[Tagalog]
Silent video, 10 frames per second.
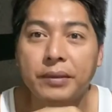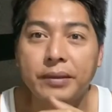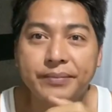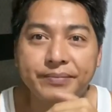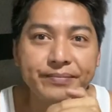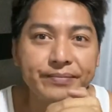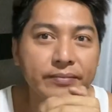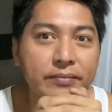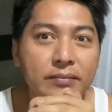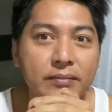Ay, kasama
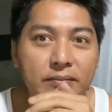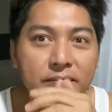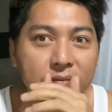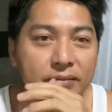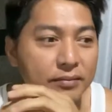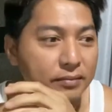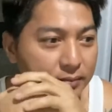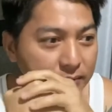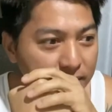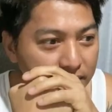tikpot!
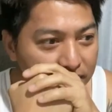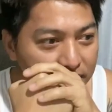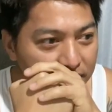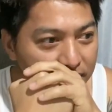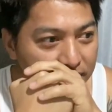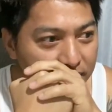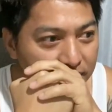Naiiyak!